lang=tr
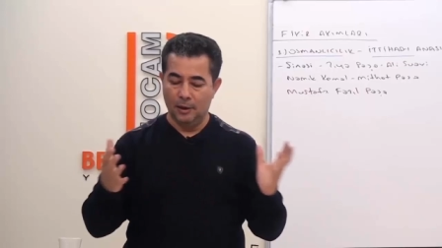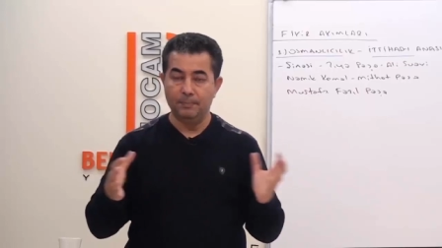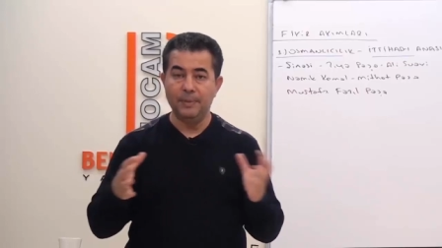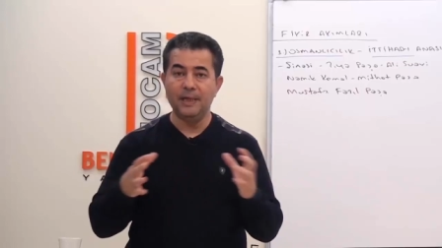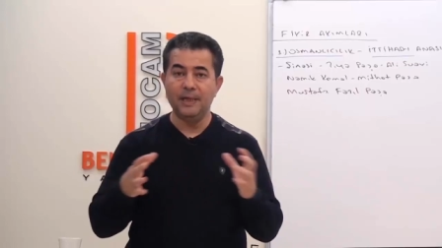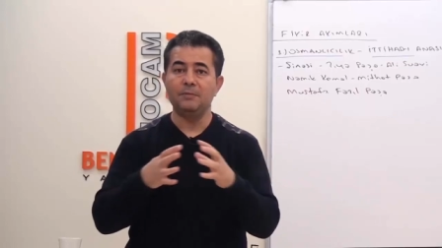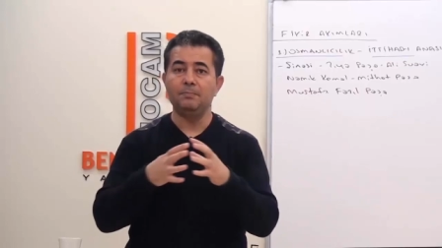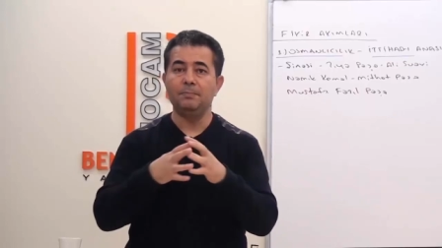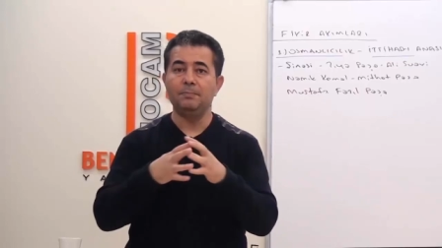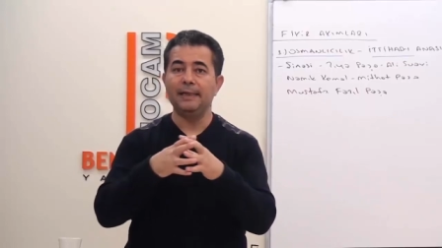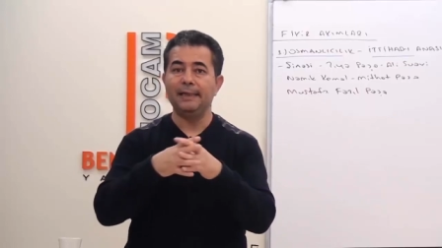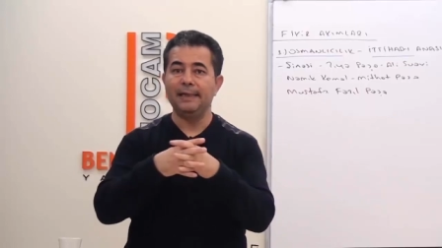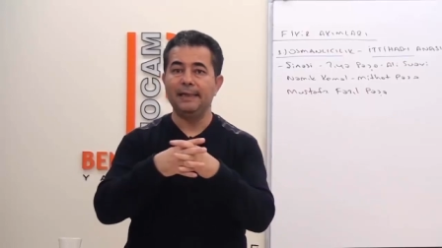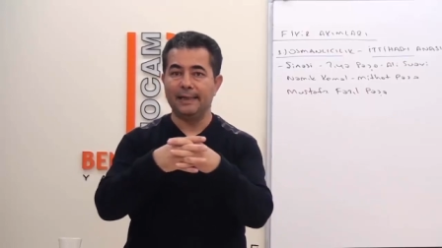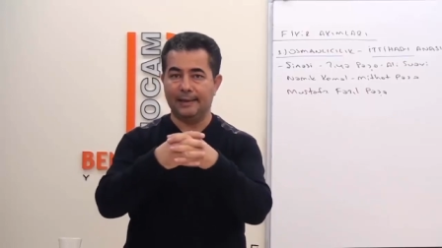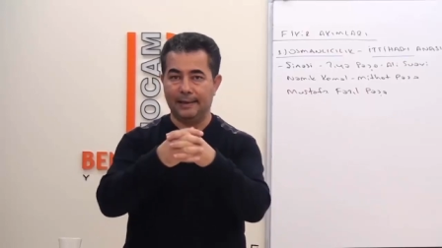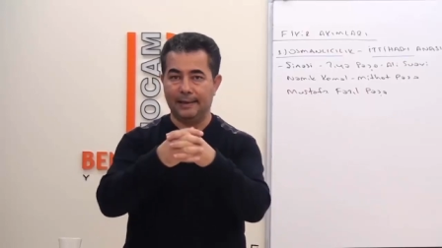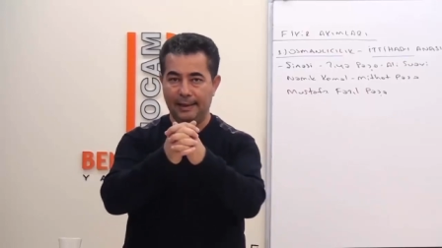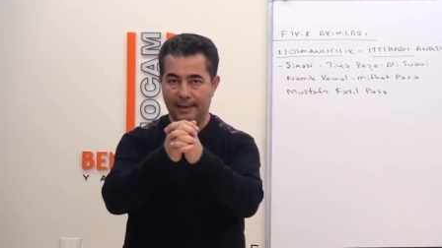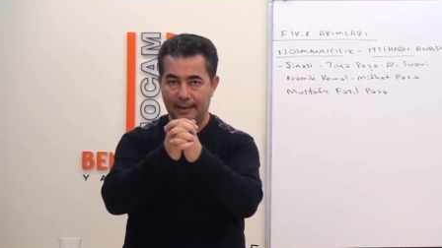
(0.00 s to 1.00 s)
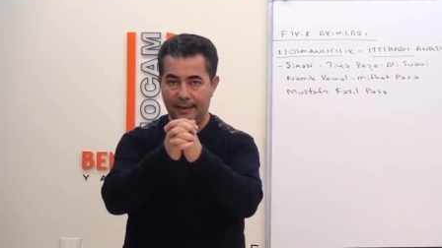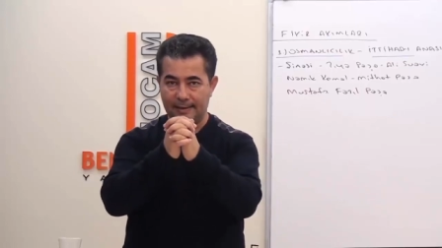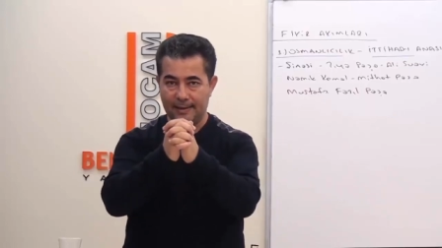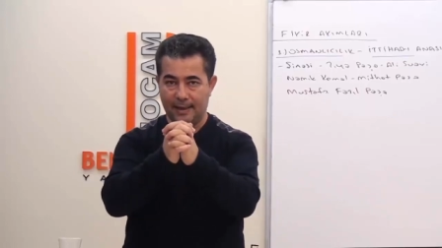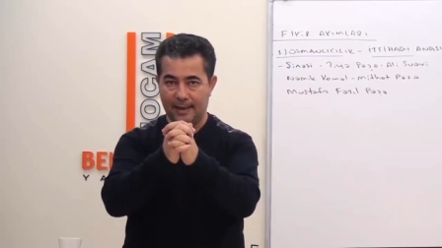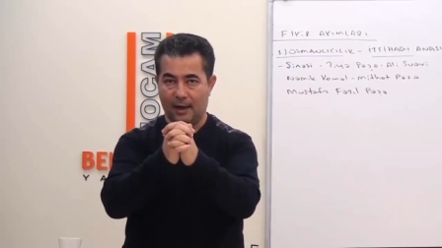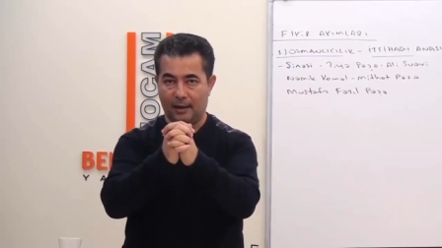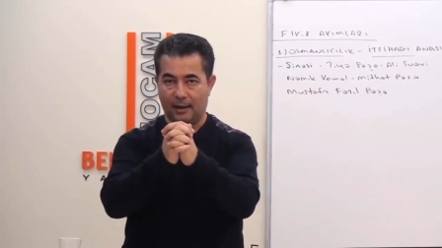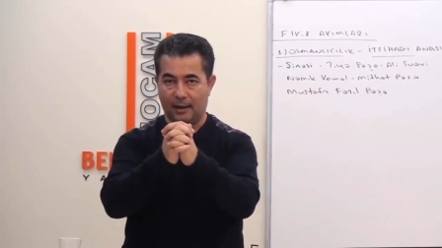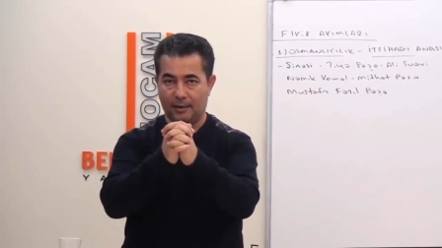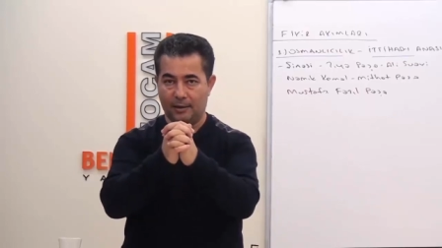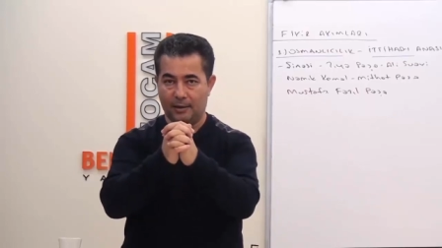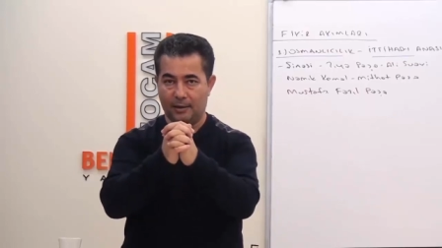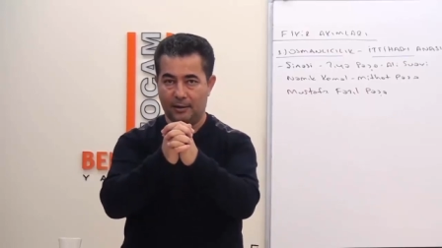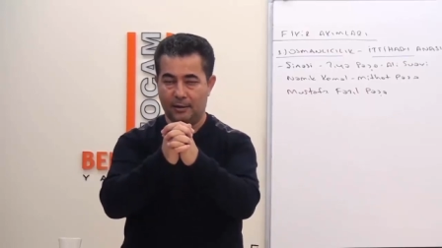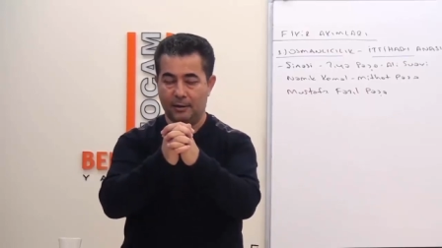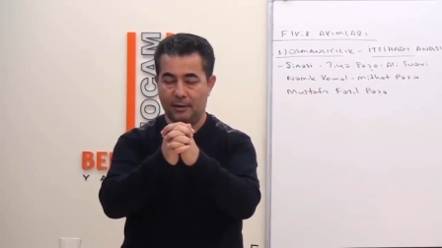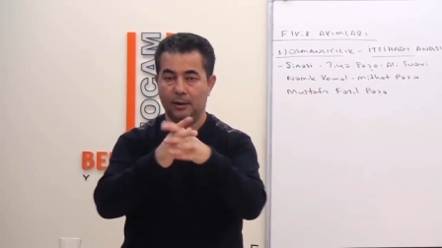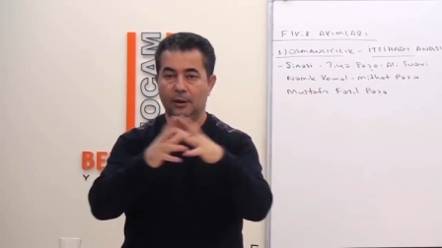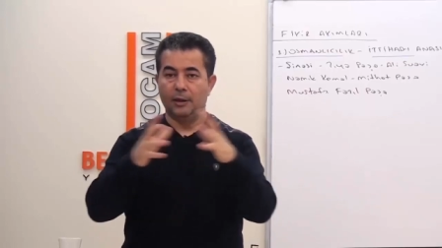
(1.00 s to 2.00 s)
Bir, birlikteliği
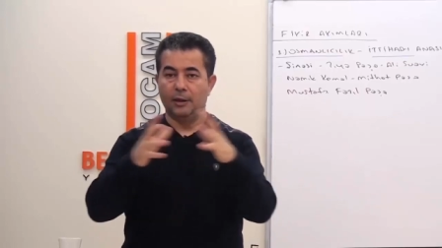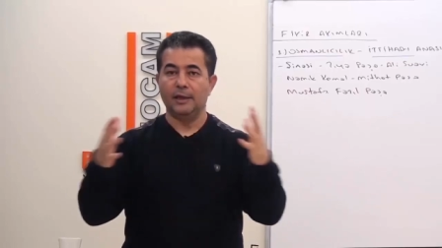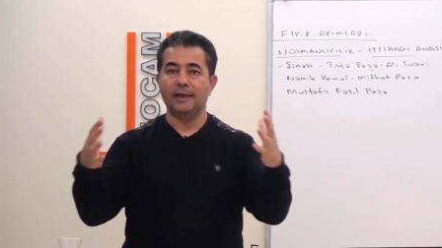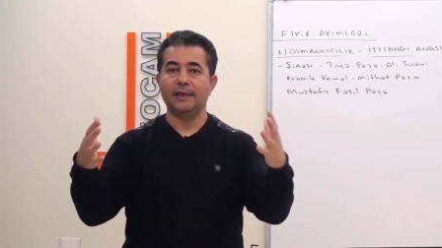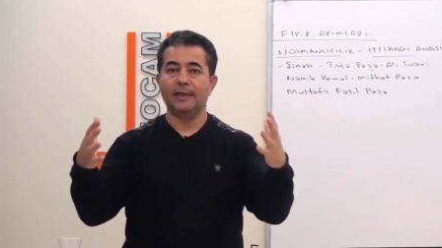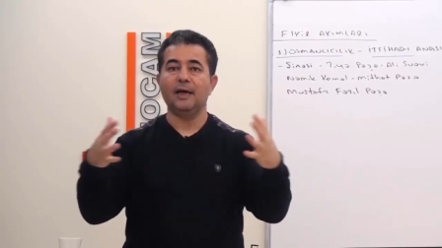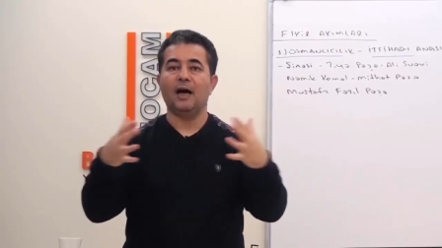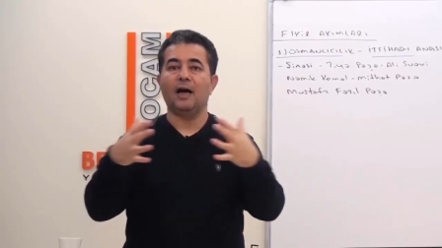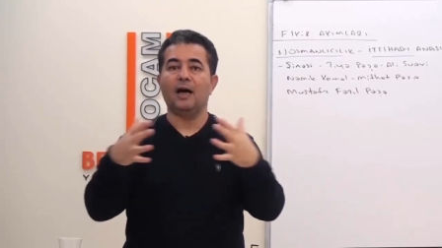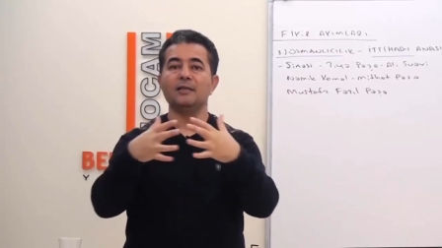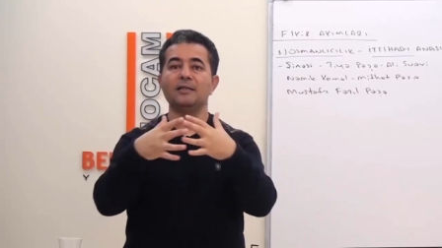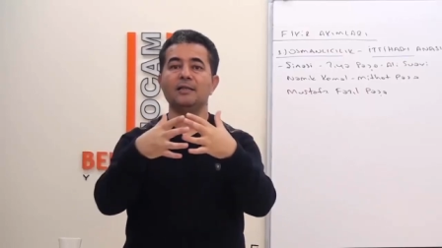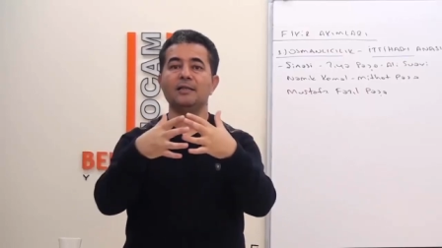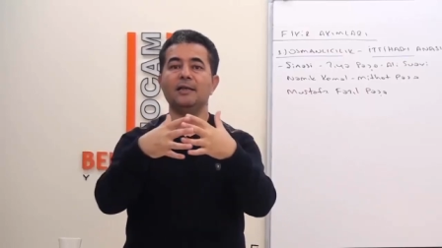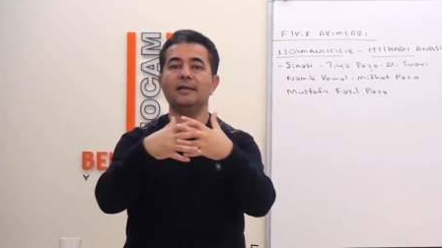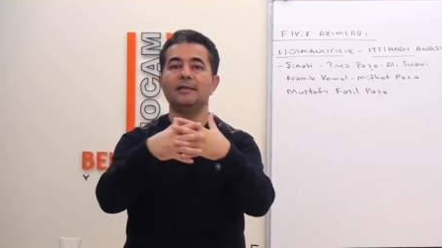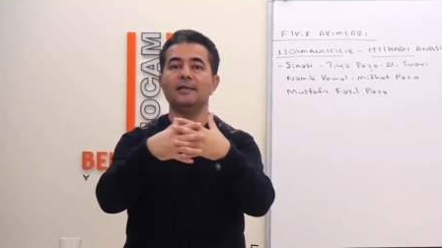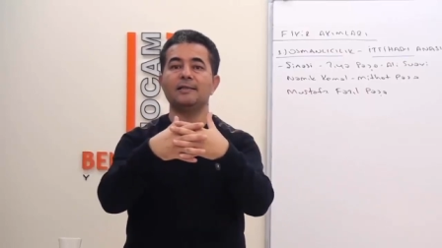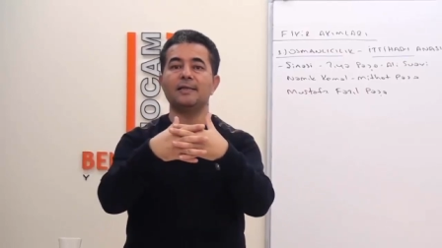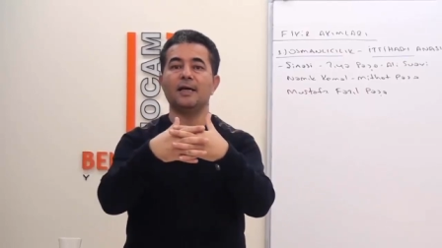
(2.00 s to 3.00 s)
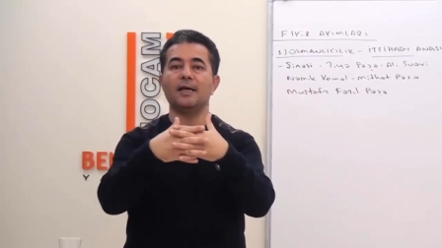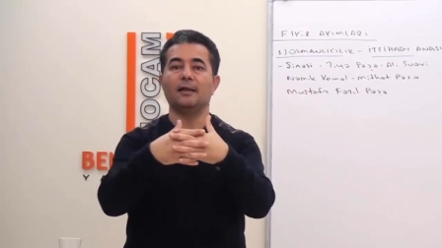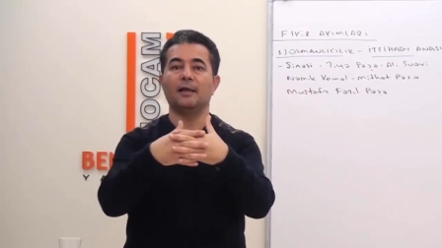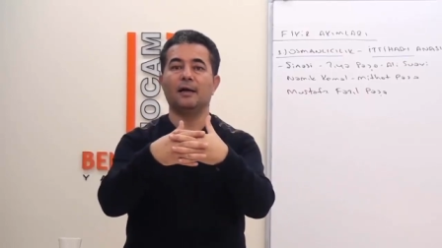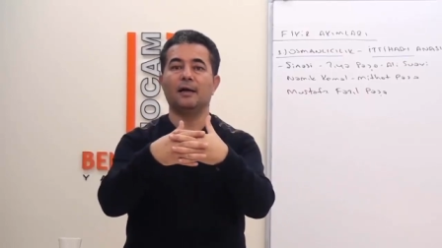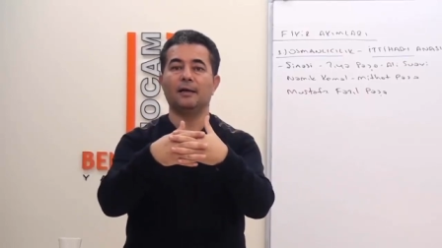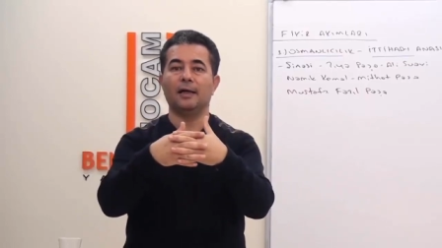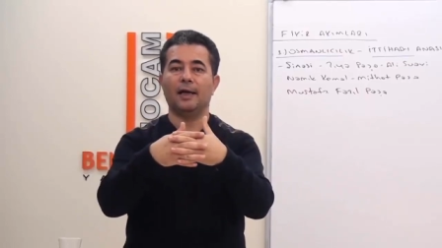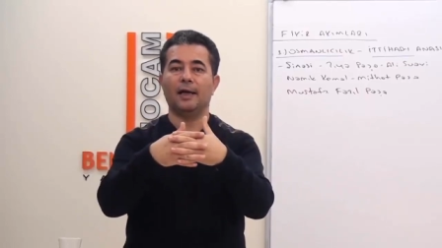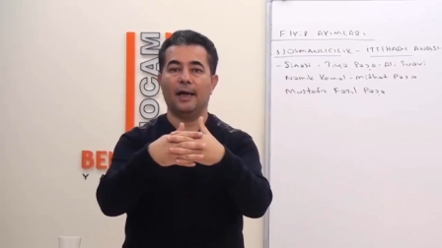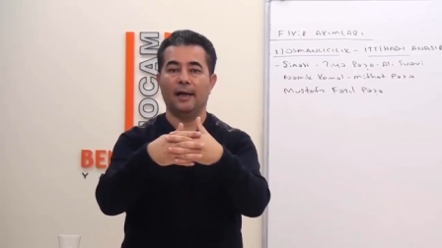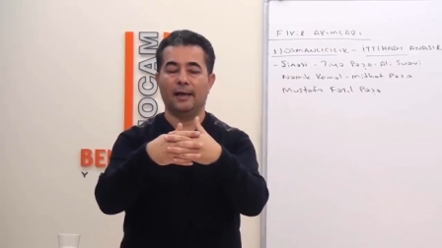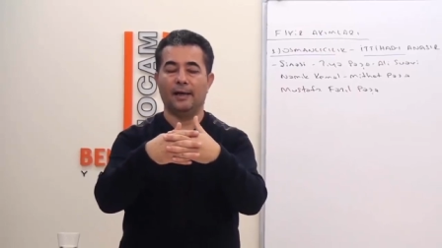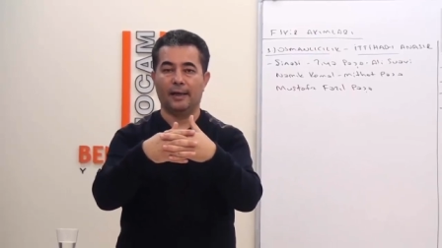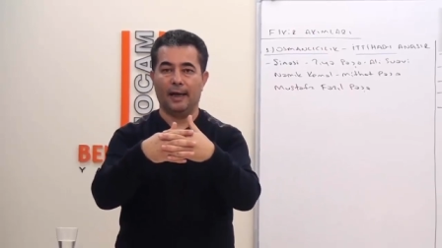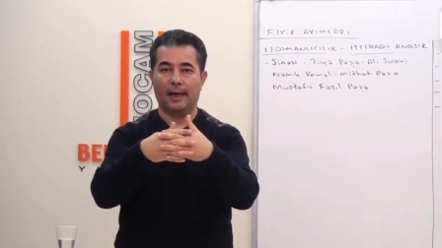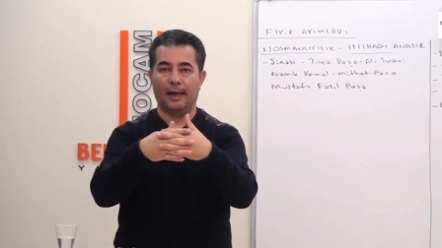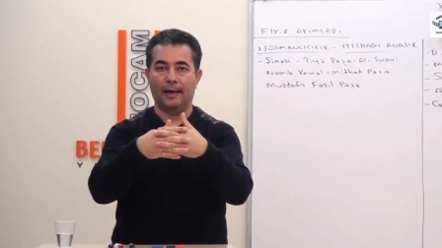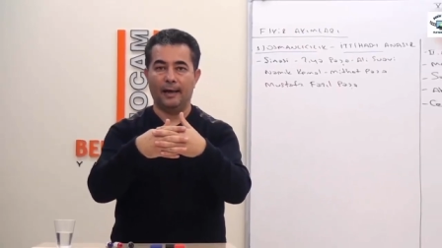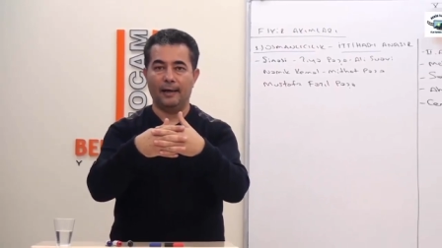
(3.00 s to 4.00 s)
sağlar. İki, azınlık isyanlarını
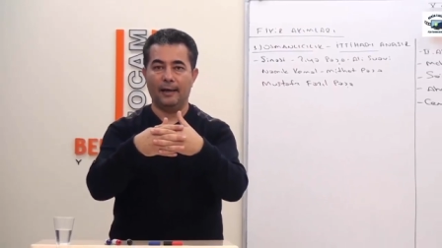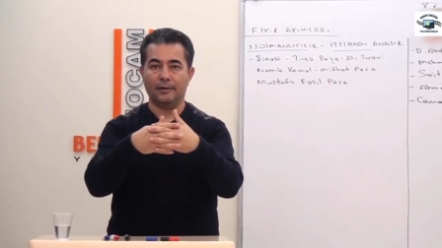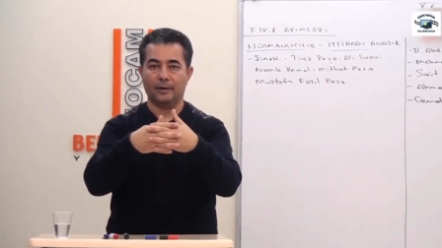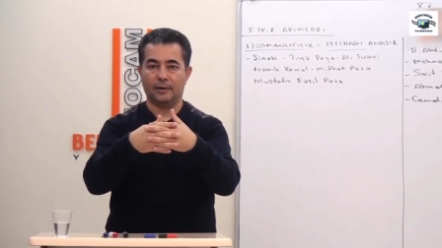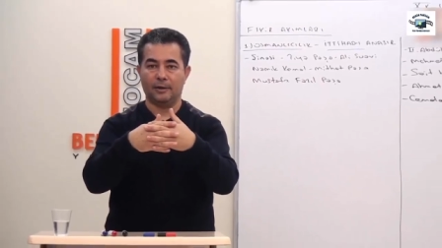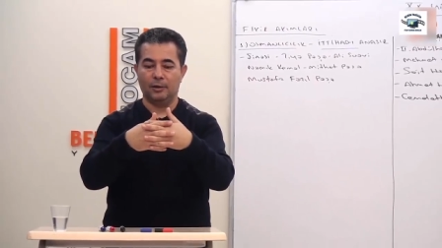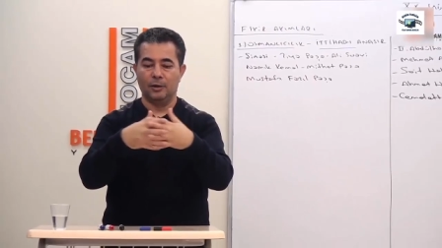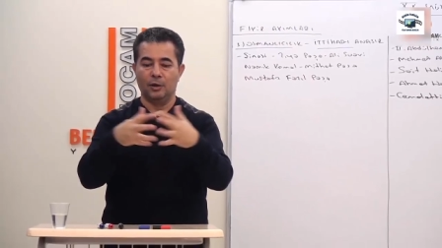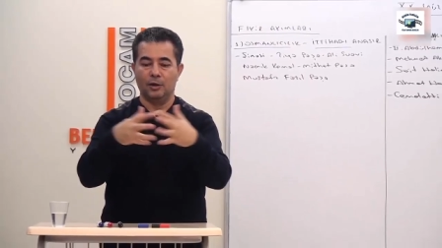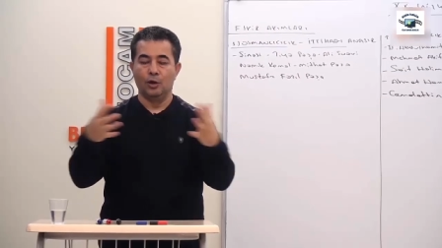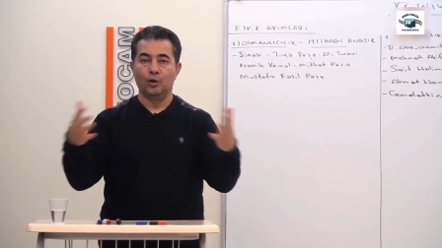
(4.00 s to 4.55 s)
engeller.